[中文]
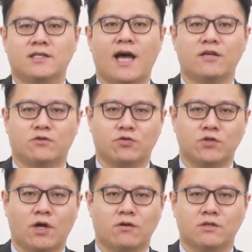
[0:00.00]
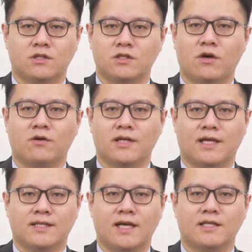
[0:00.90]
在出售自用
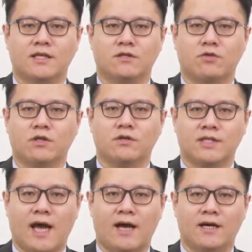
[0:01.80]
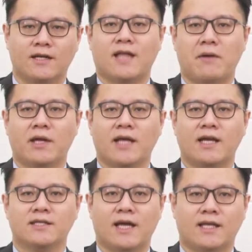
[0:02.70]
两相宜的推动下，台湾太
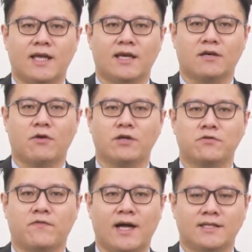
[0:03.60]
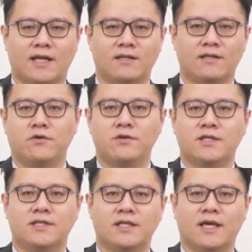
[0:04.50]
阳能产业快速发展。预
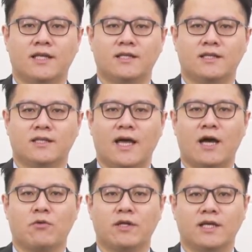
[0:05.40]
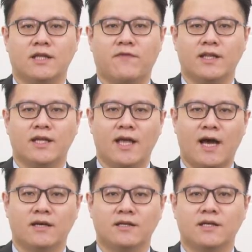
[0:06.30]
计今年太阳光电的发电
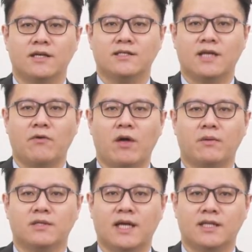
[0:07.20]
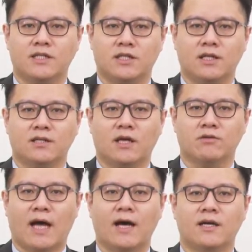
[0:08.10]
量将会再提升，
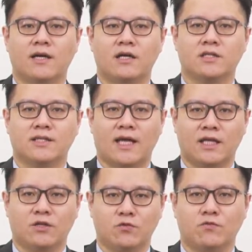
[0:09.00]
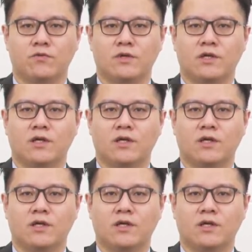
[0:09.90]
到达二十三亿度，